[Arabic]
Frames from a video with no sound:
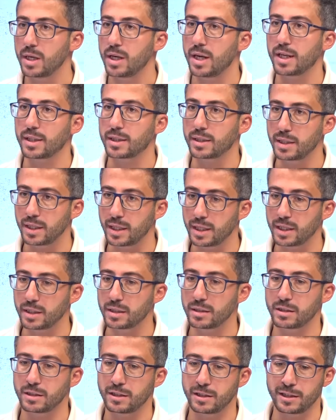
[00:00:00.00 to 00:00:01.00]

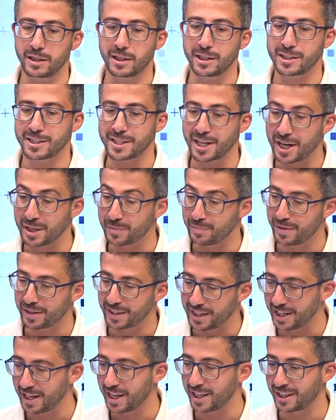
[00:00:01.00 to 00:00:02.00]
اثنين آه، انت ذكرت
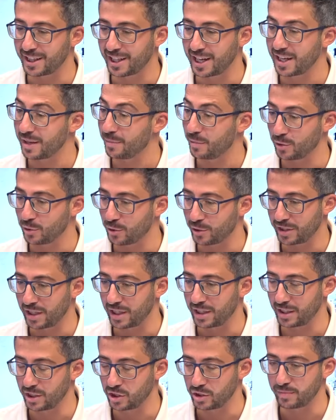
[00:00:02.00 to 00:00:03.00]
مرتين قتلى انا بعترض على
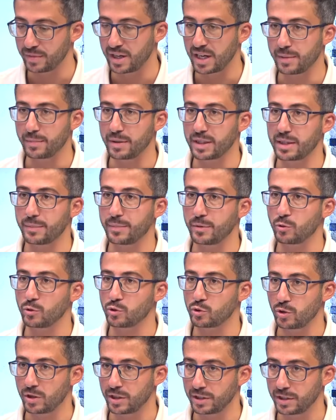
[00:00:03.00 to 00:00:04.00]
هذه الجمله انا بعتبرهم
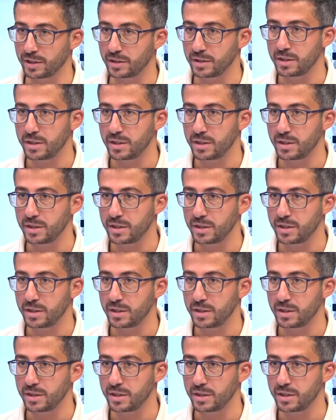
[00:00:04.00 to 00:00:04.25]
شهداء